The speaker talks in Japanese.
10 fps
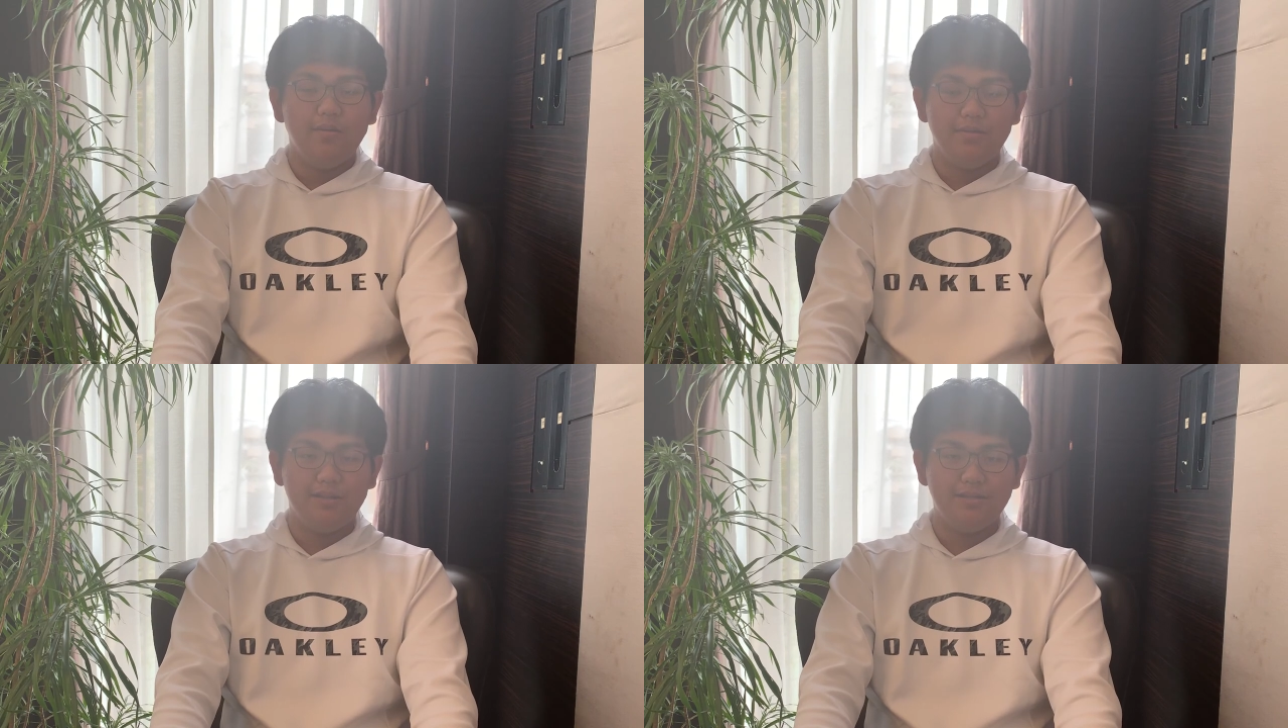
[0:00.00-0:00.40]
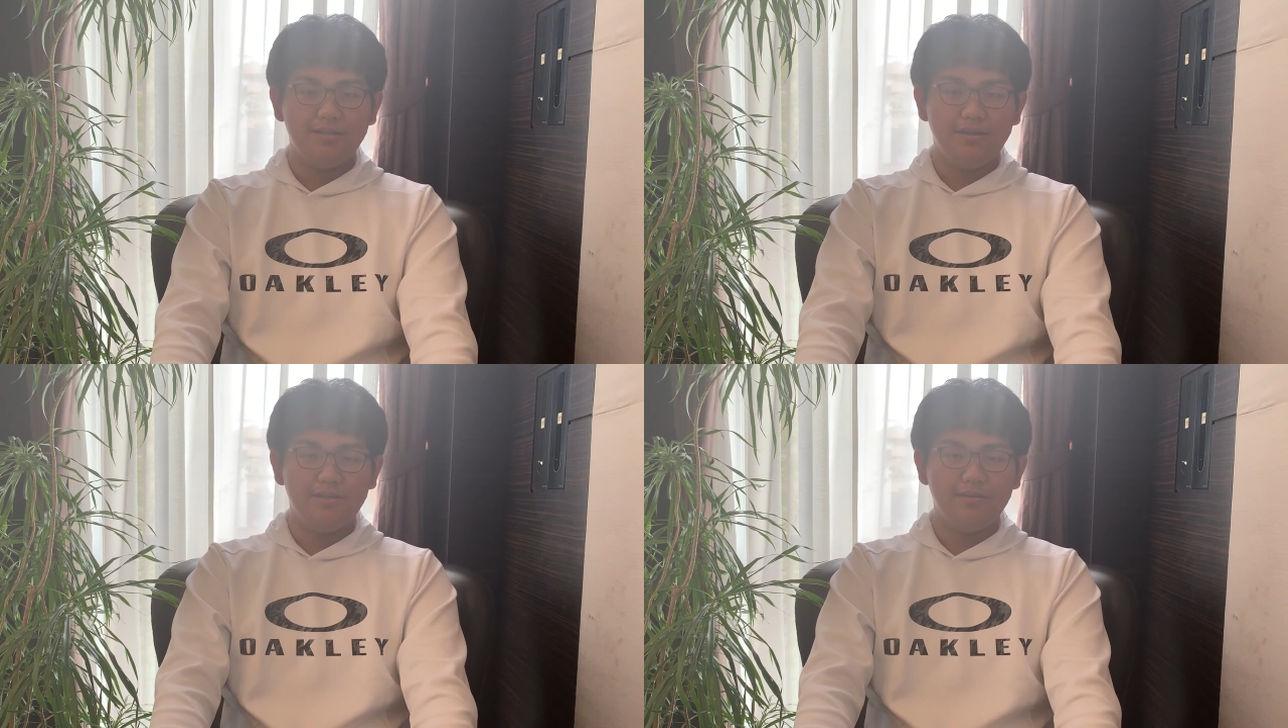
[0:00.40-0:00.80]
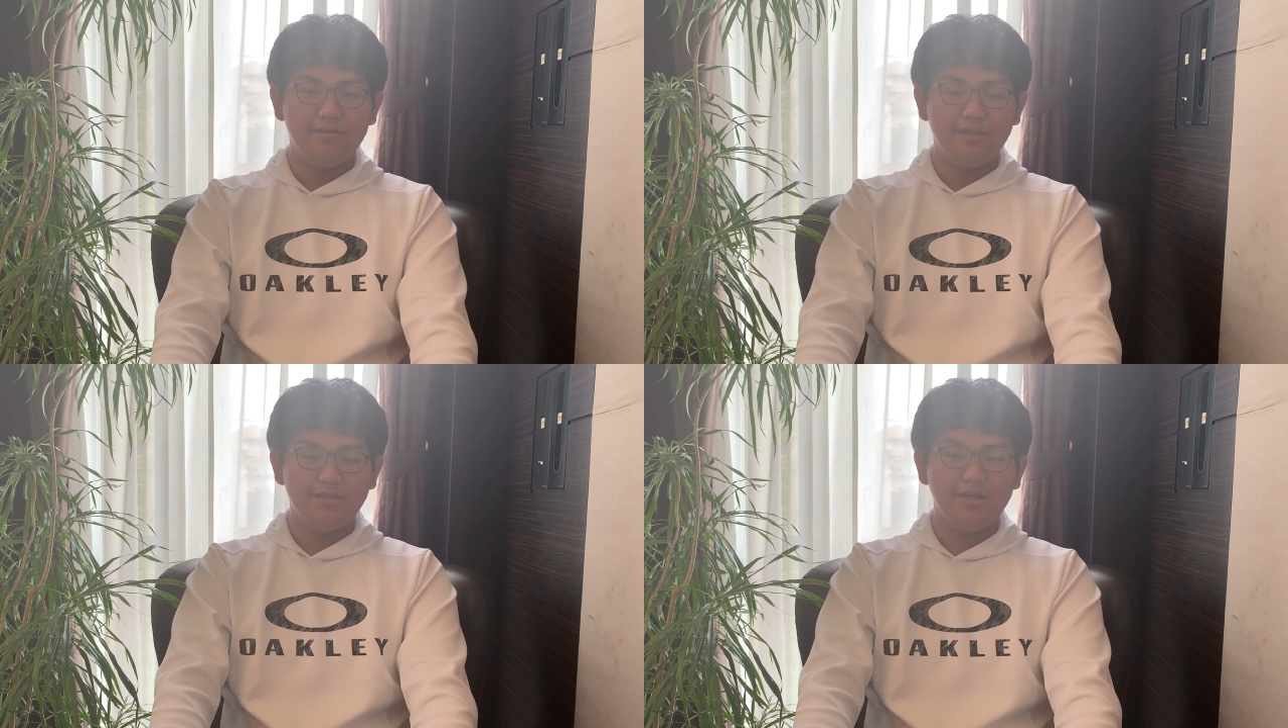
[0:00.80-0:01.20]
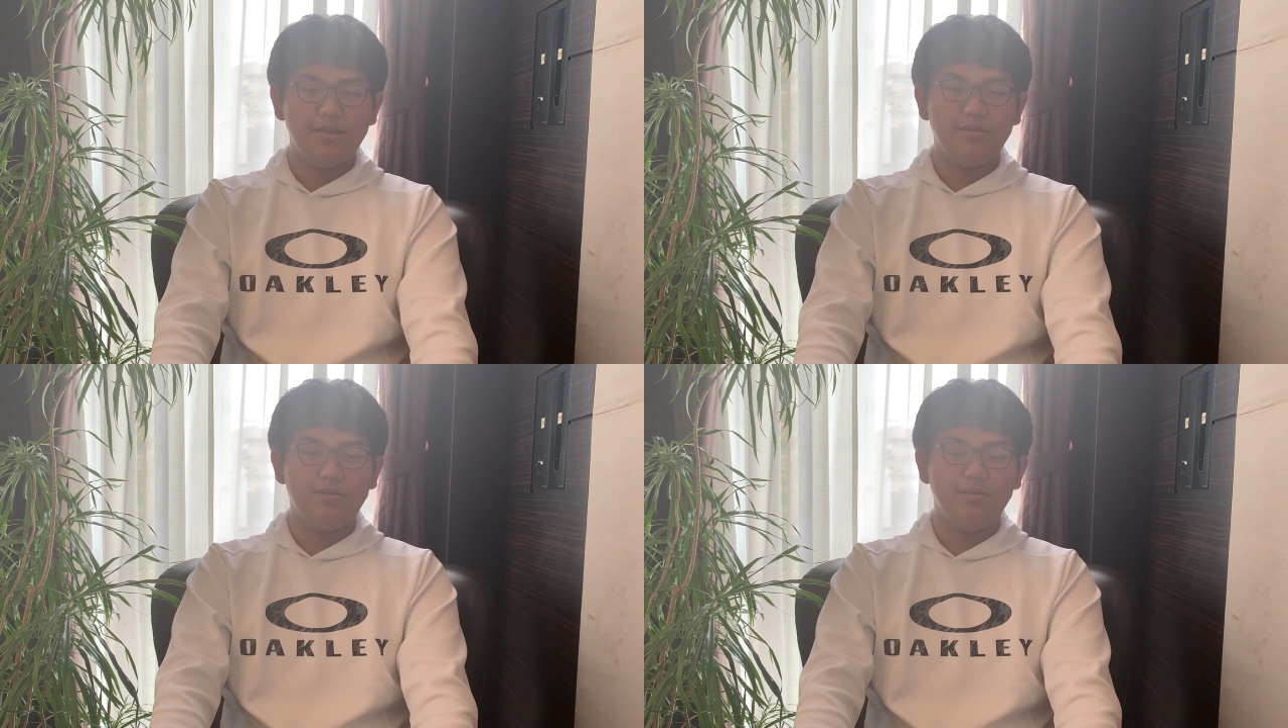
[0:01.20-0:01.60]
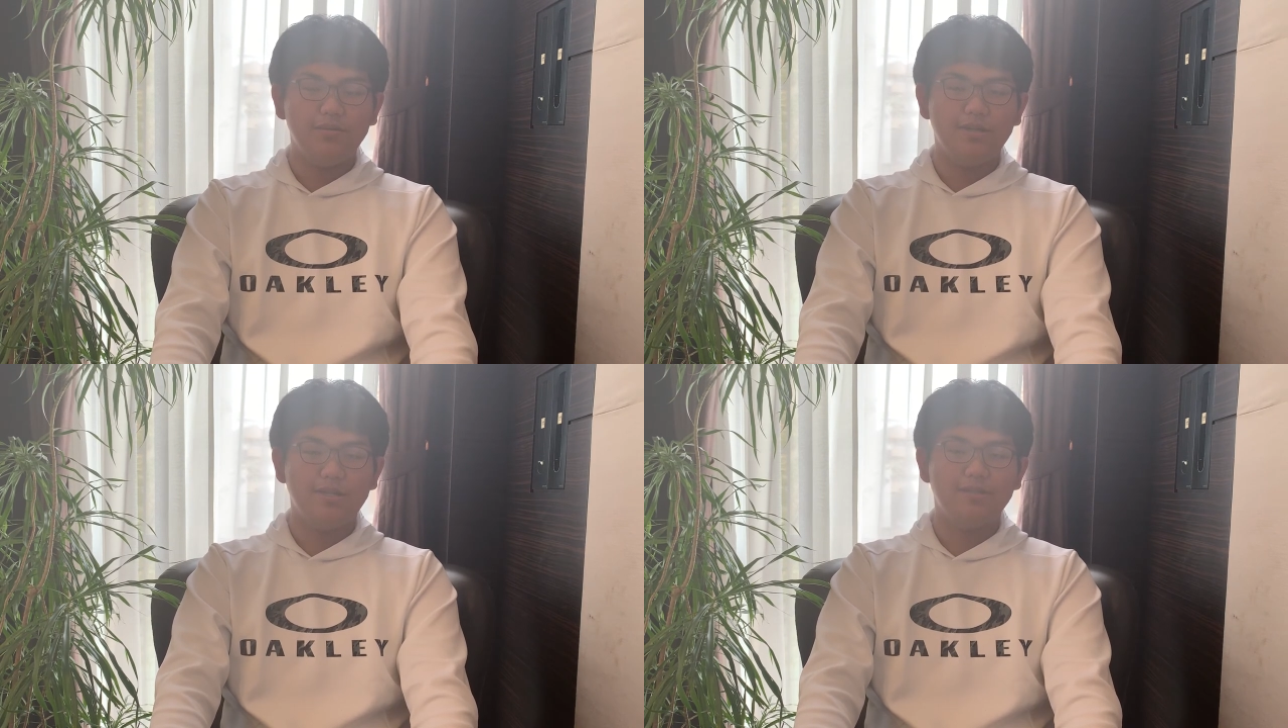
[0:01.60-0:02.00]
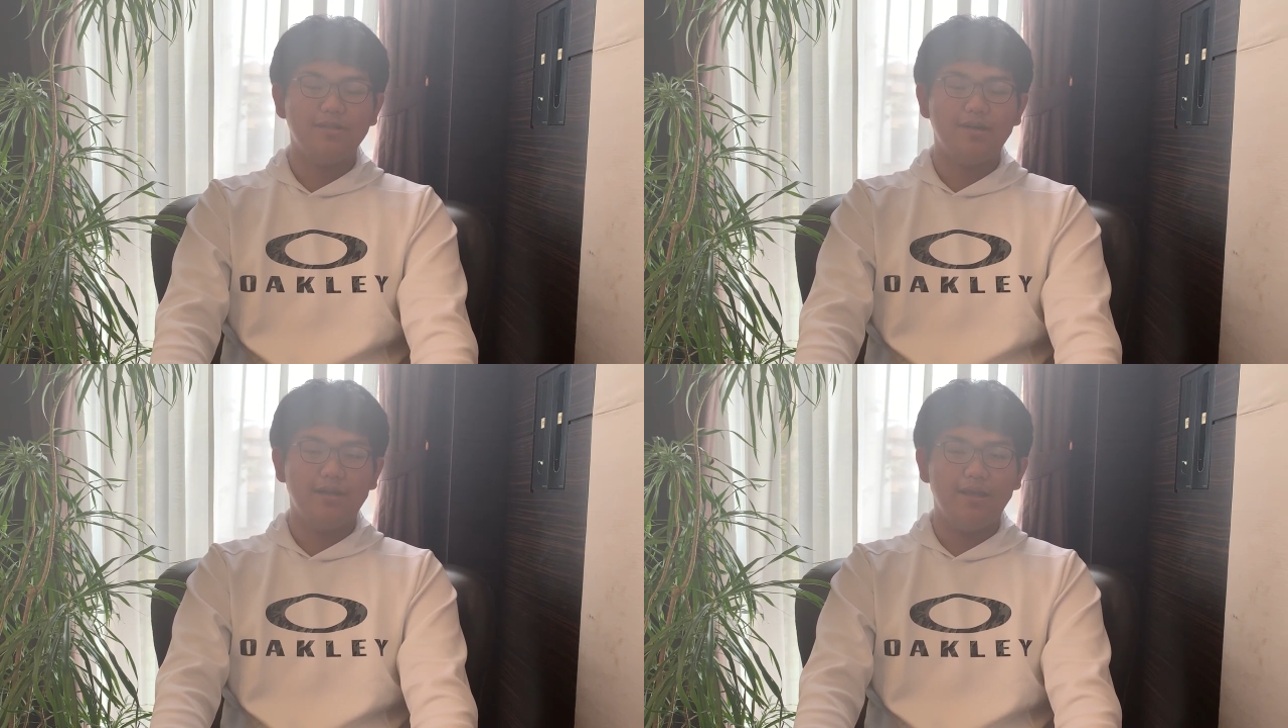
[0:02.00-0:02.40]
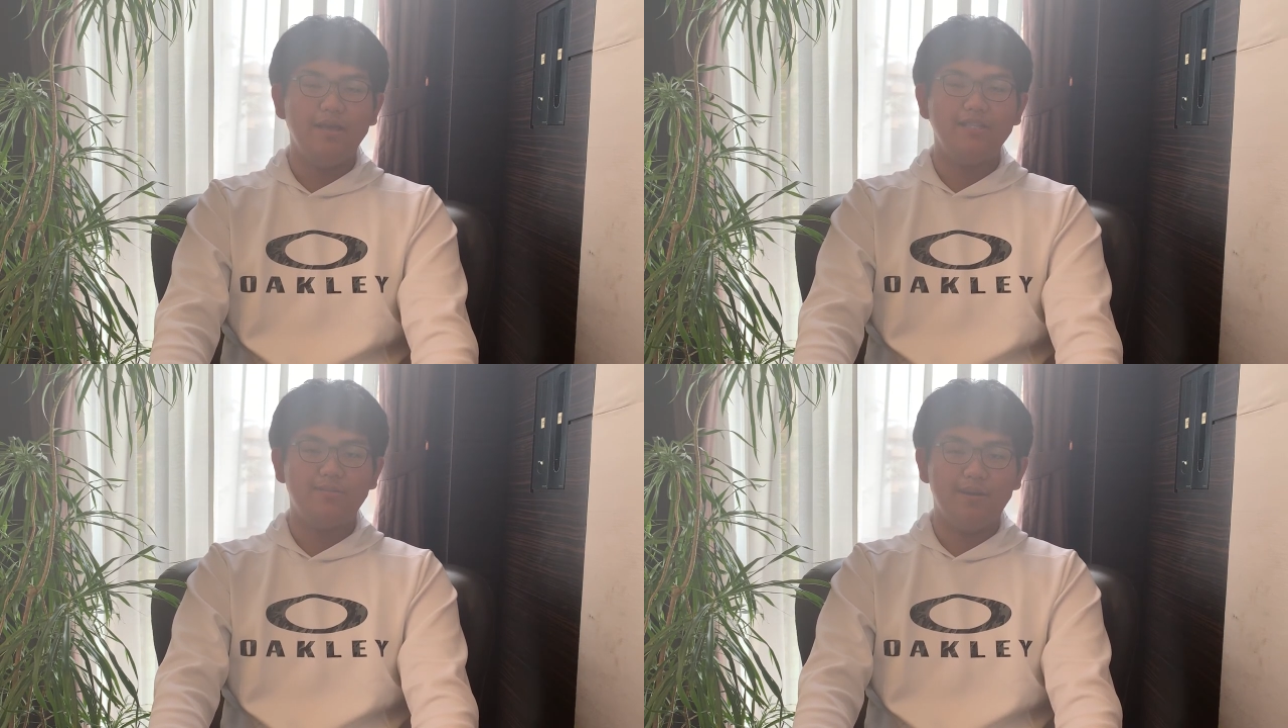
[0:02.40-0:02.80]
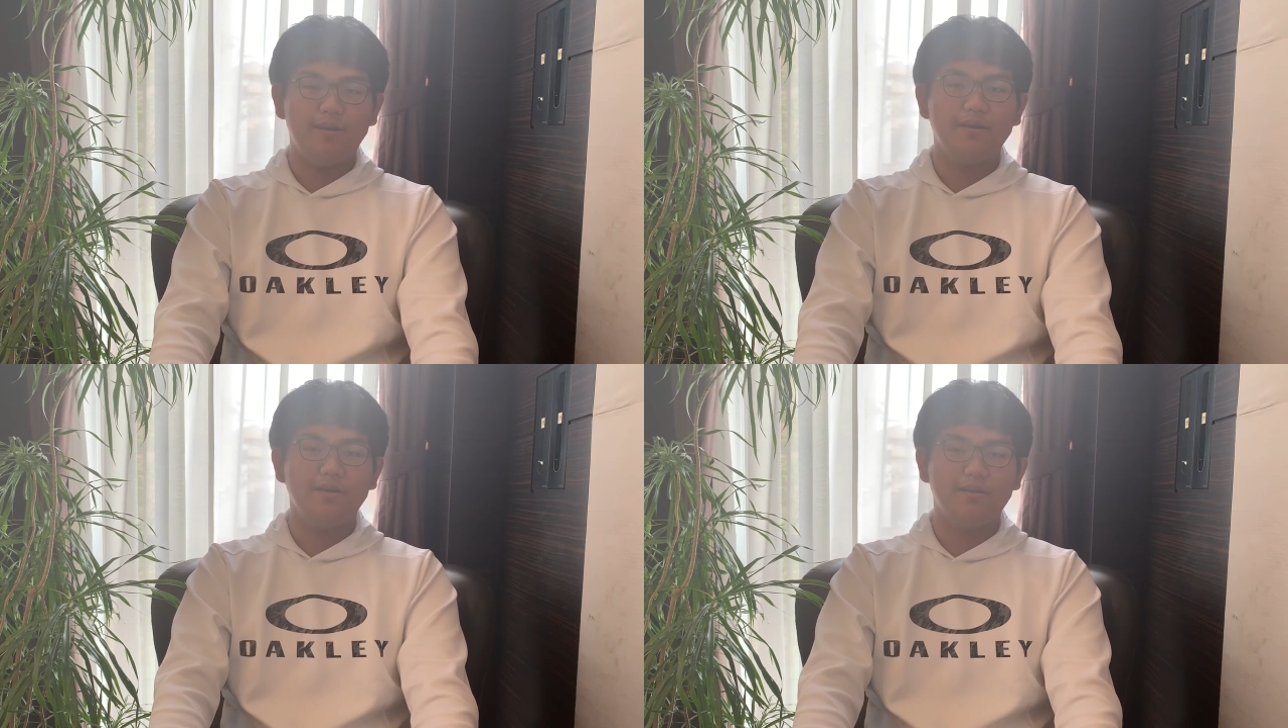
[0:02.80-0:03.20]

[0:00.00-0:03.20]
私は私が高校生活の中で一番